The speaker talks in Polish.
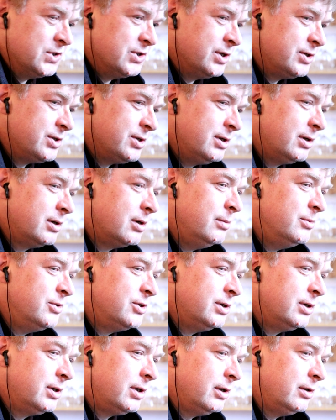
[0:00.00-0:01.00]
rzecznik
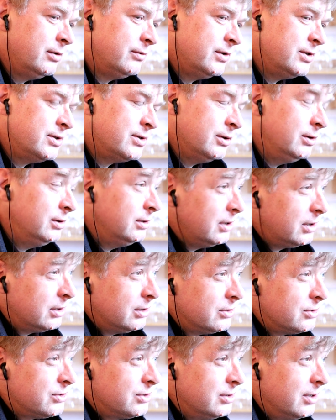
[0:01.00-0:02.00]
Komisji Krajowej
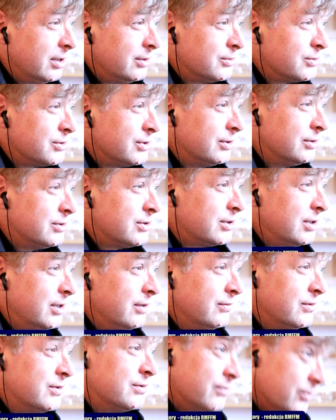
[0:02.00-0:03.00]
Solidarności Janusz
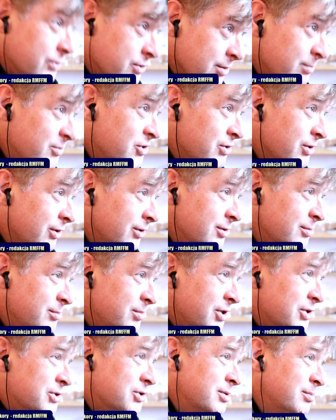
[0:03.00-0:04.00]
Onyszkiewicz w
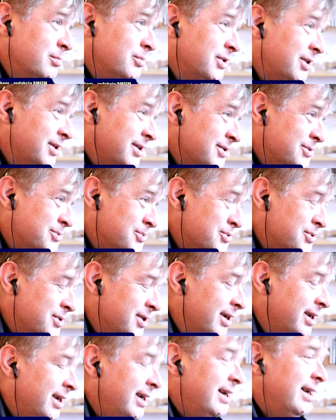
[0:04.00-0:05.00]
81, teraz już nie.